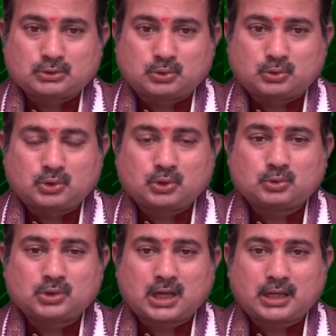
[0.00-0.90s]
శుక్రుడు
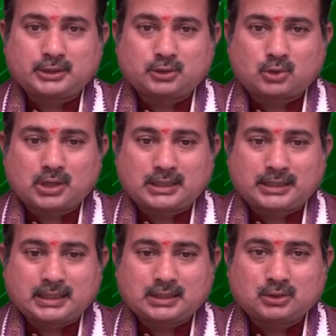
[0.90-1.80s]
కూడా ఈ యొక్క
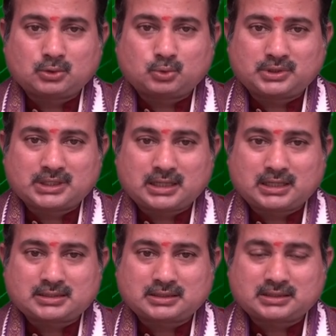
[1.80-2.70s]
నెలలో కృతికా
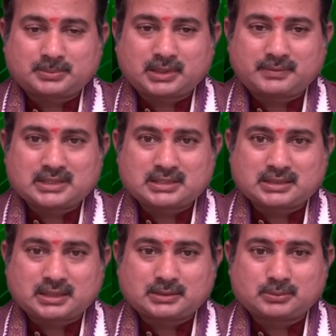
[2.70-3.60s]
నక్షత్ర ప్రవేశం
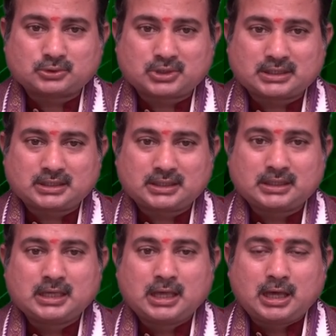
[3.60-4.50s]
జరగబోతున్నది
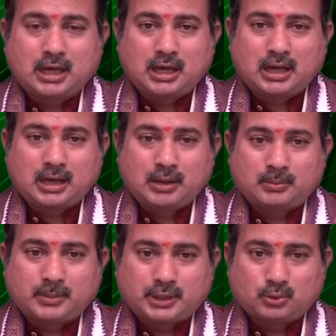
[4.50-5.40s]

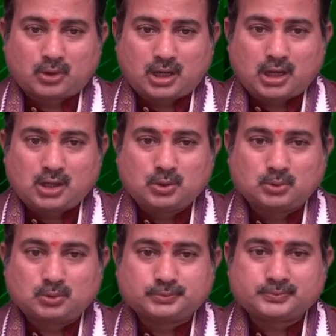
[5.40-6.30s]
మరియు రాహు
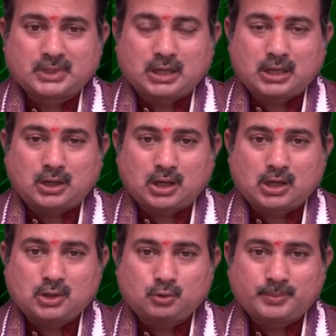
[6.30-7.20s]

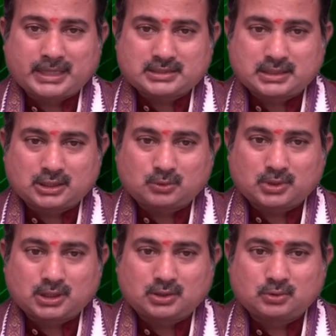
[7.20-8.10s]
రాహు మేషంలో
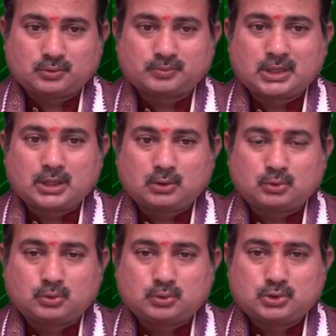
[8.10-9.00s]
ఉన్నాడు
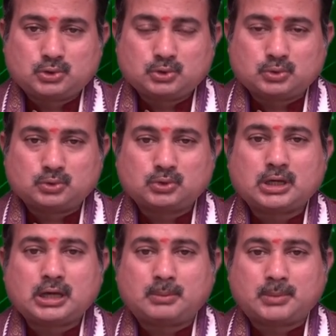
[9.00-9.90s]
కుజుడు
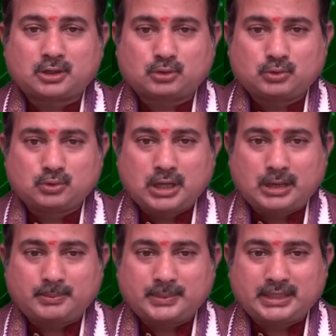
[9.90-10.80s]
మనకు
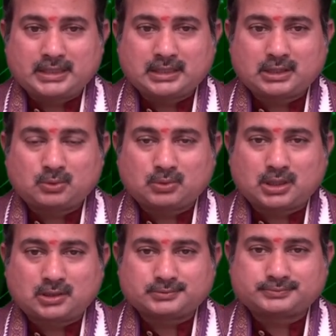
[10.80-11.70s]
మీనంలో
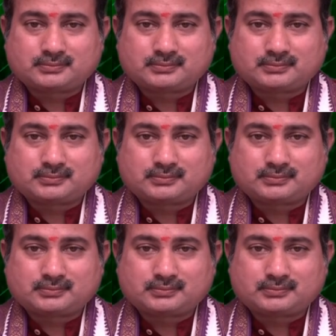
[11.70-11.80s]
ఉన్నాడు